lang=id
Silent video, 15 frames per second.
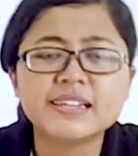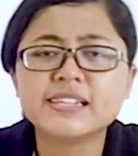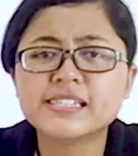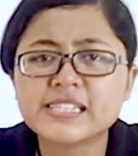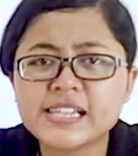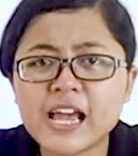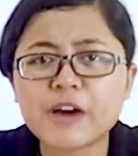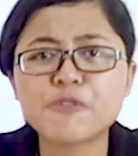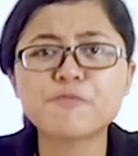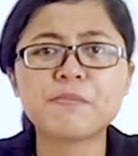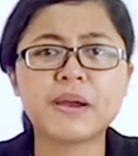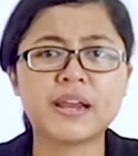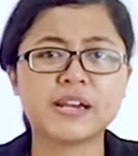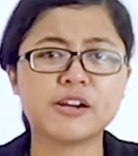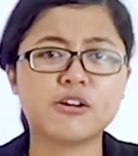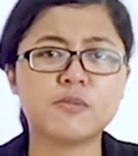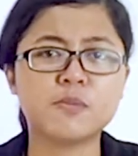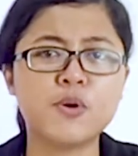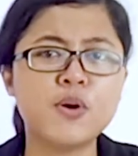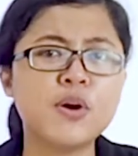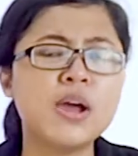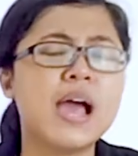di sini aku pengen
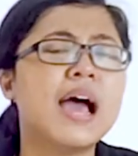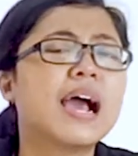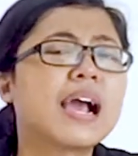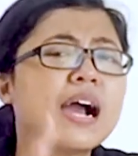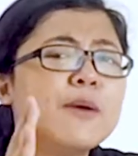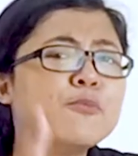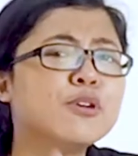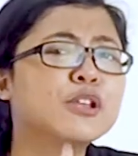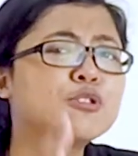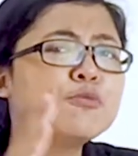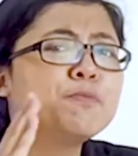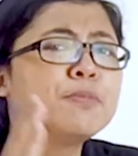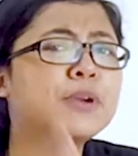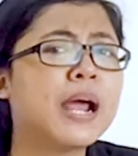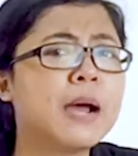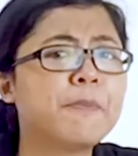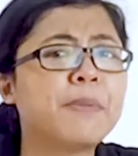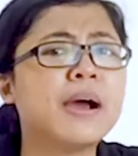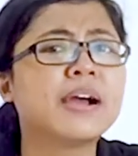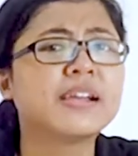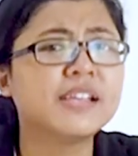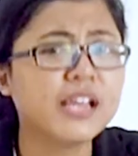ngomong kamu itu
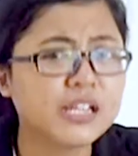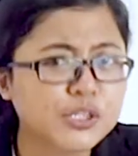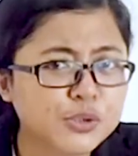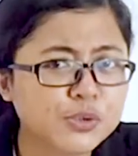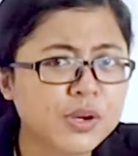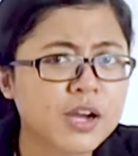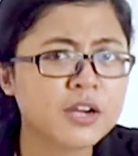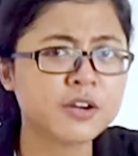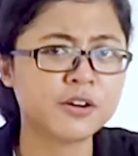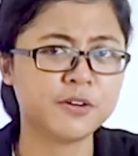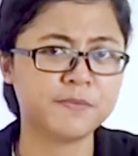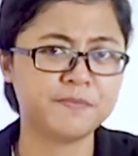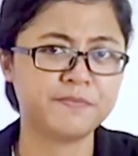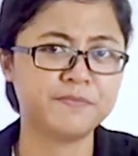bahagia juga kok